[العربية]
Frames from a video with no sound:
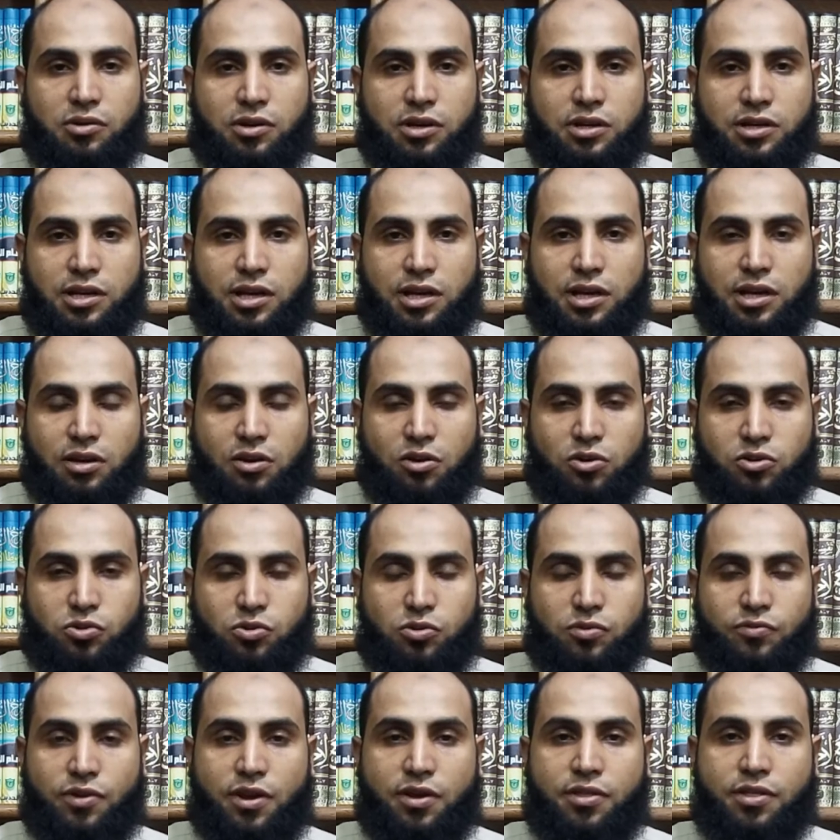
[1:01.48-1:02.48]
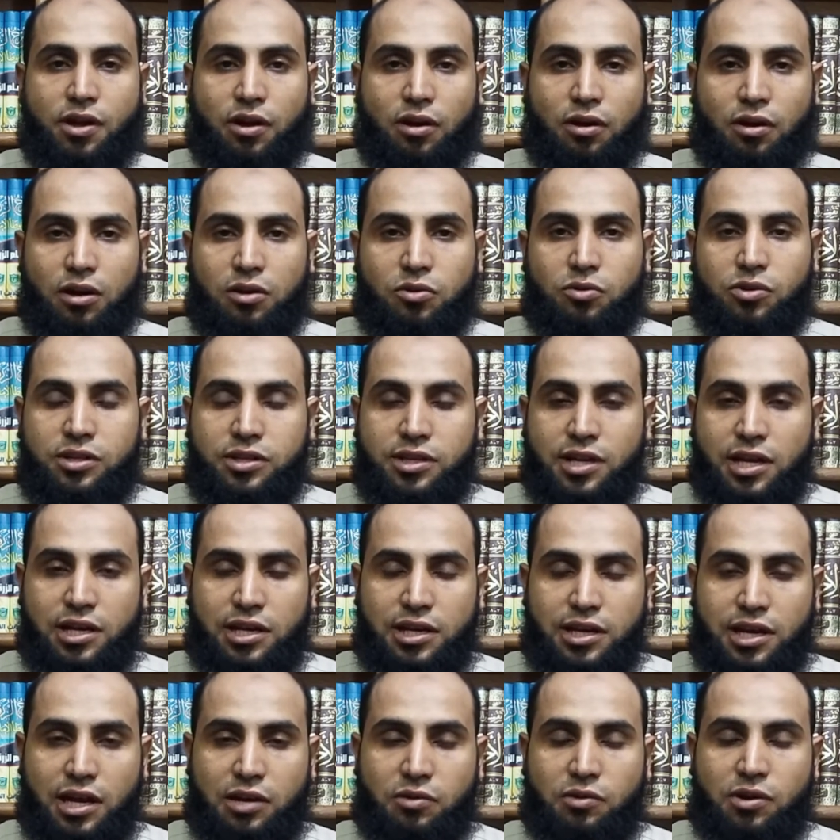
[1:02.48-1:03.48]
وإنا إليه راجعون فإذا قالوا إنا
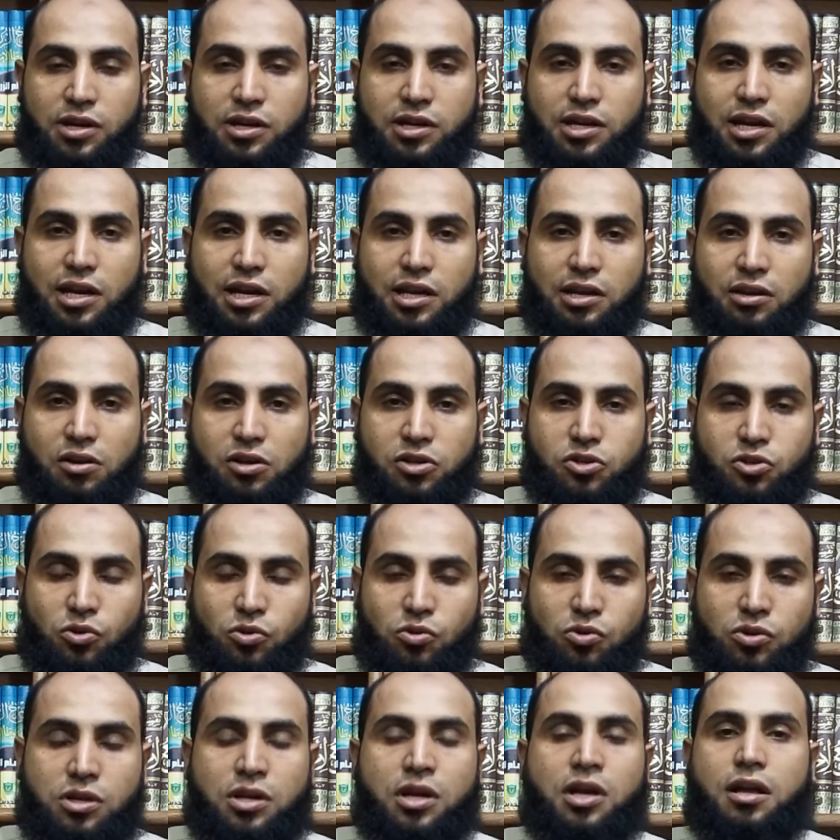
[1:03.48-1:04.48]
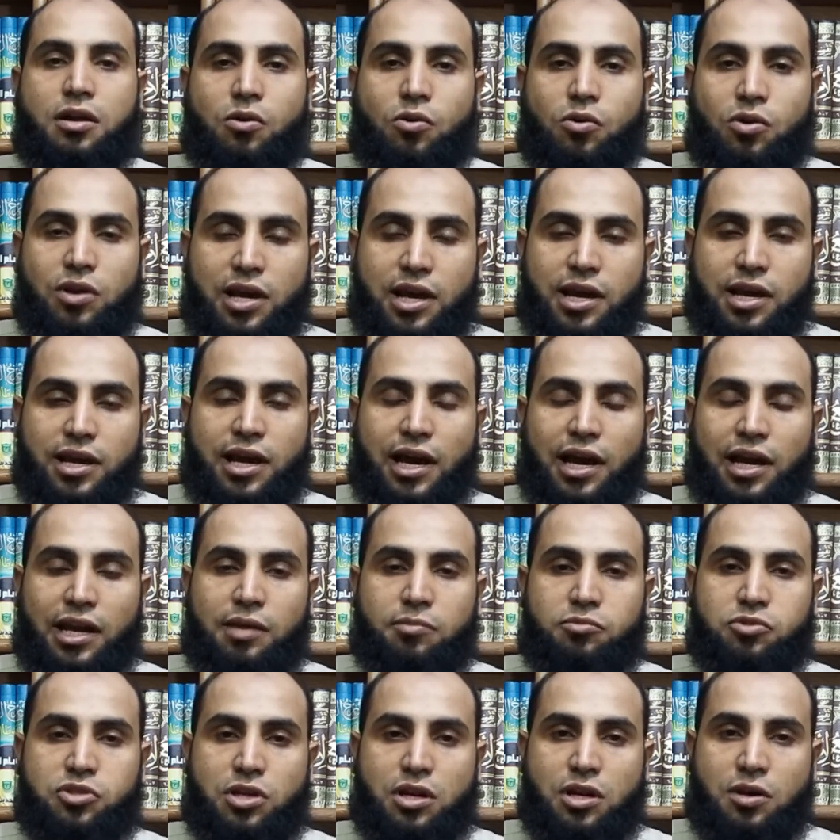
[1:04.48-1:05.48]
لله وإنا إليه راجعون أولئك
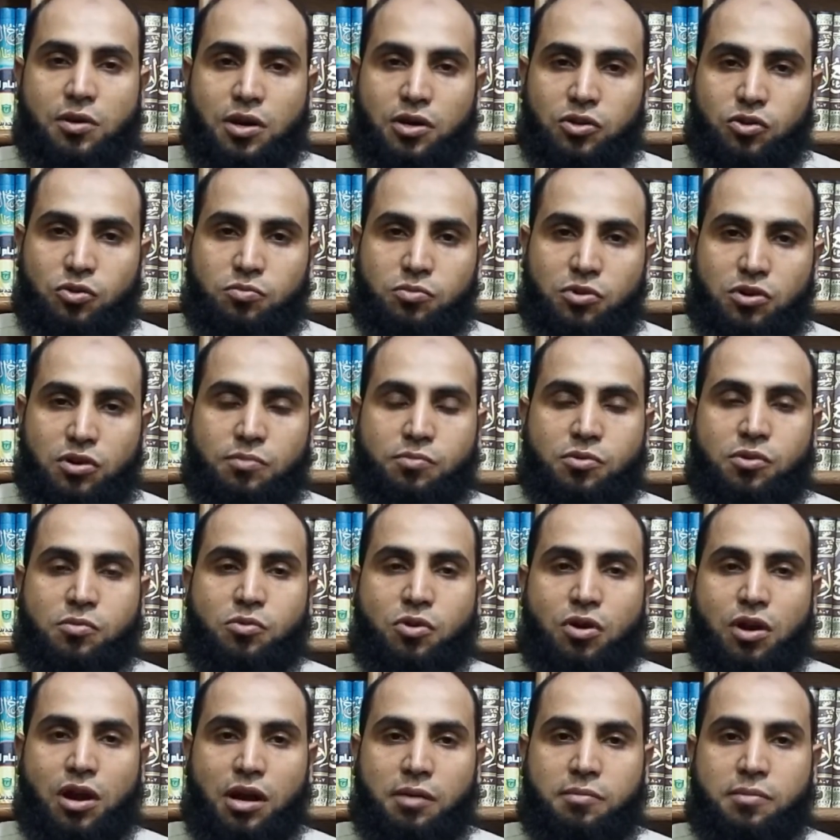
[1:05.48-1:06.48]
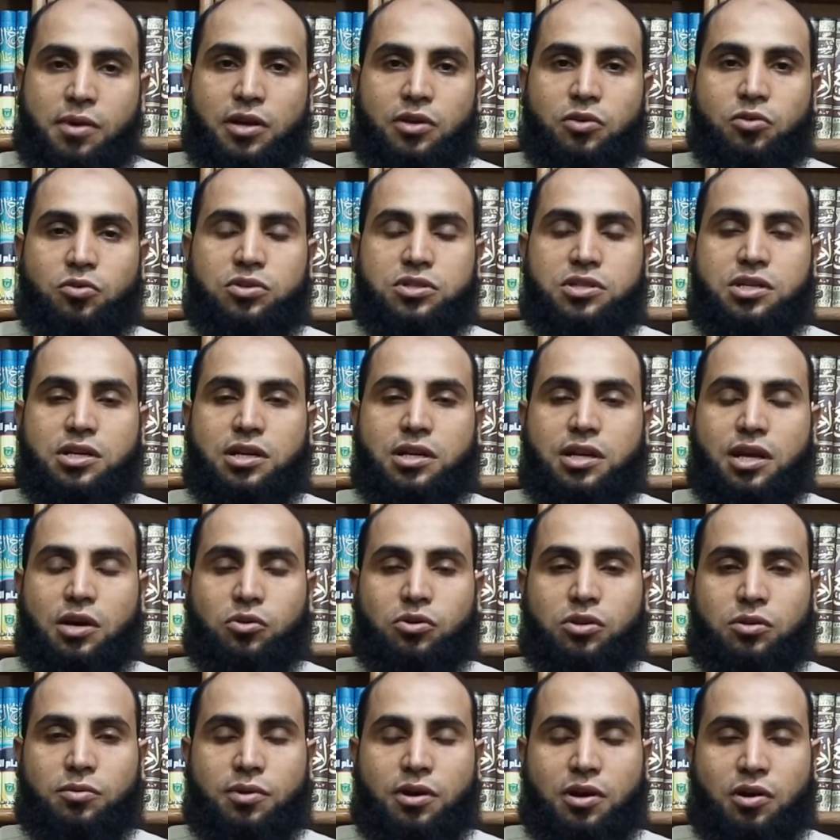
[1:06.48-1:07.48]
عليهم صلوات من ربهم ورحمة ينزل الله
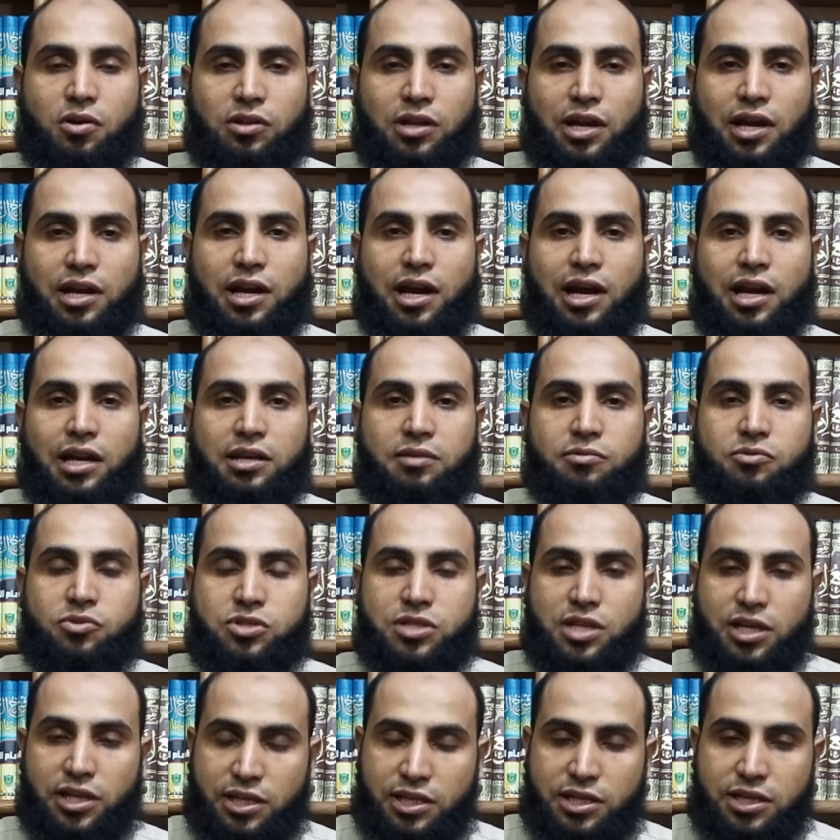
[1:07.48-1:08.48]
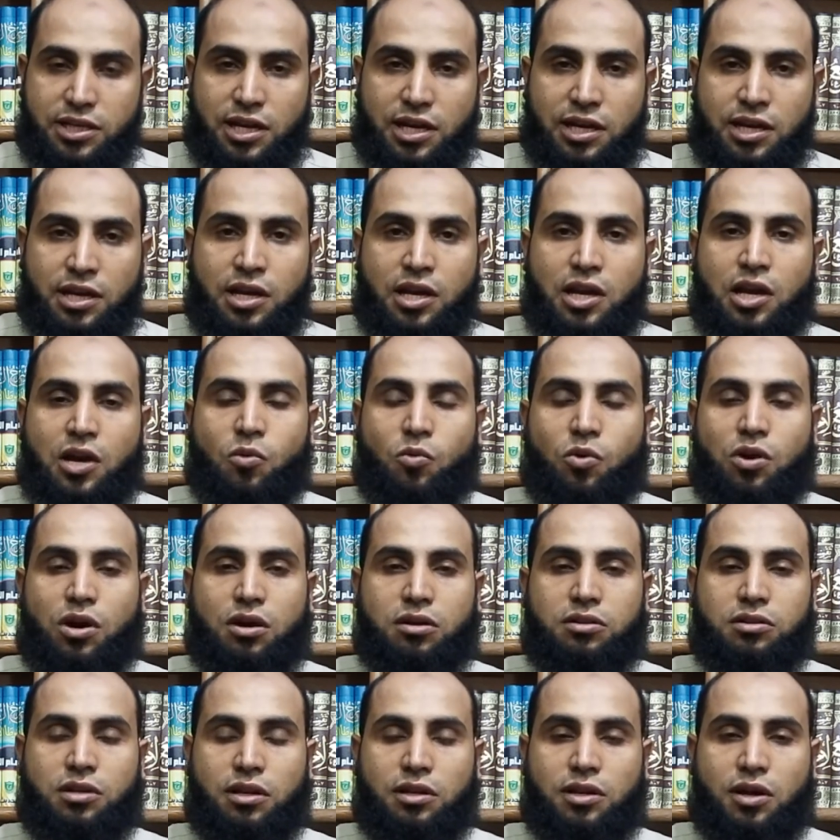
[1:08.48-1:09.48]
تبارك وتعالى عليهم السكينة
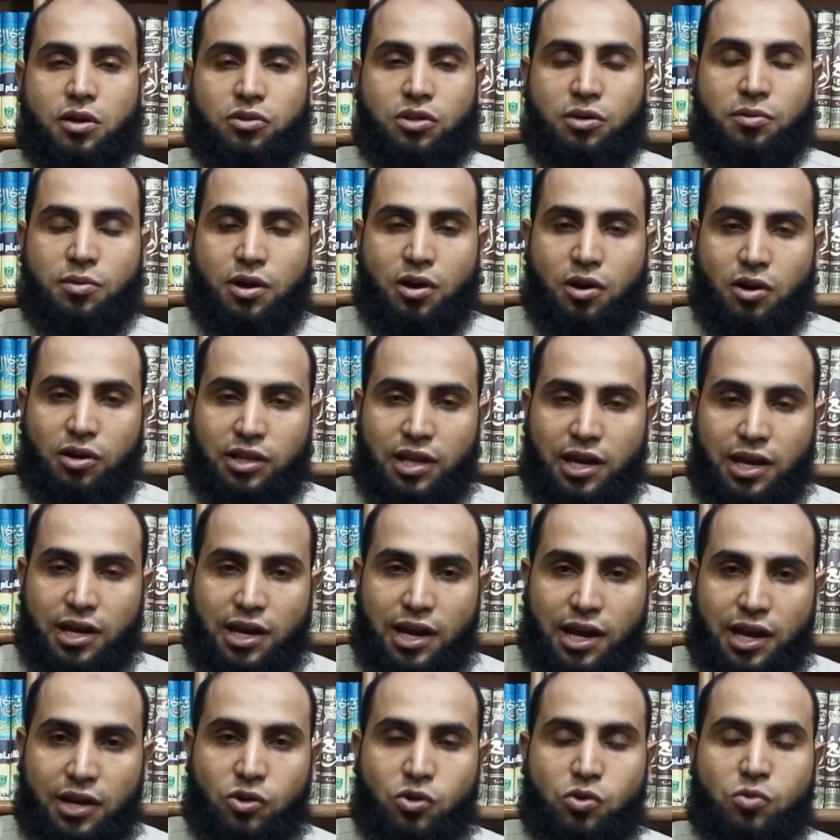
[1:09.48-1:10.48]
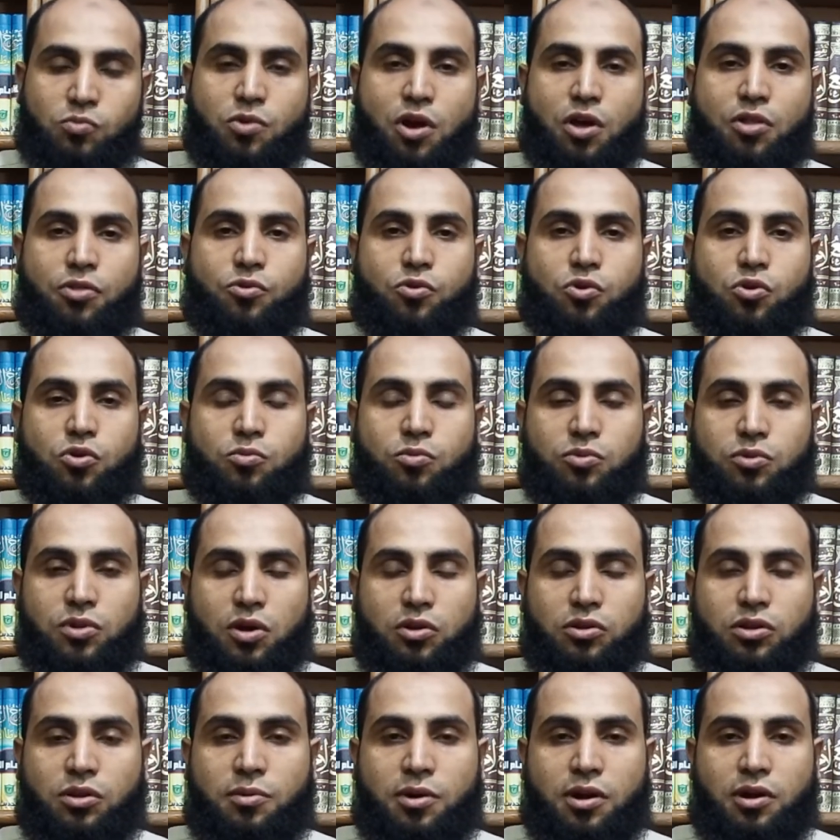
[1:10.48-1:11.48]
ويرضى الله تبارك وتعالى عنهم ويذكرهم
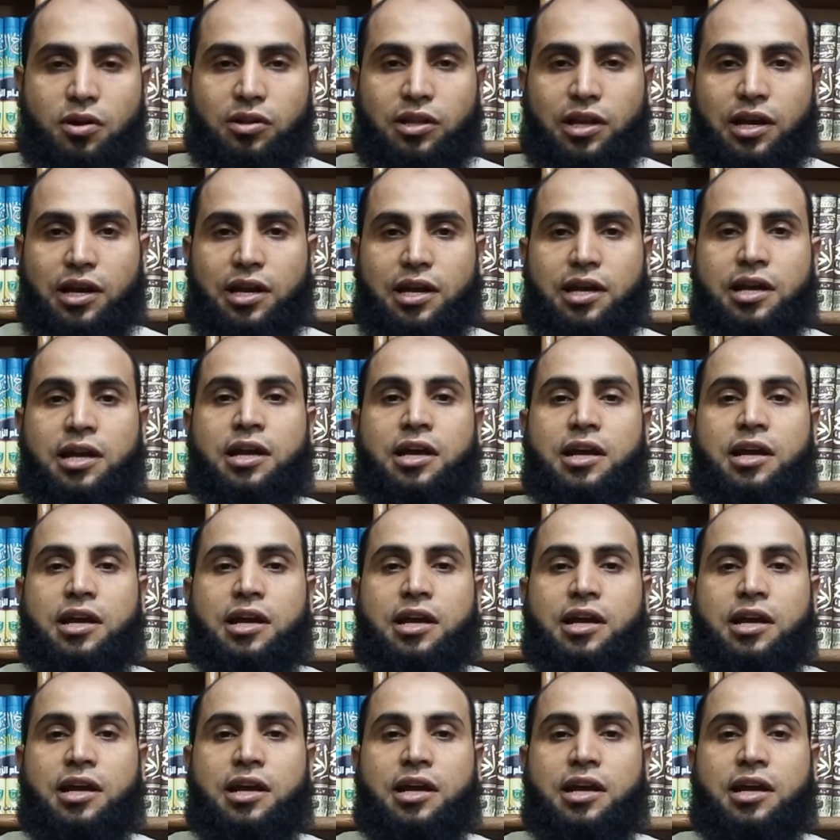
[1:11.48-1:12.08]
الله تبارك وتعالى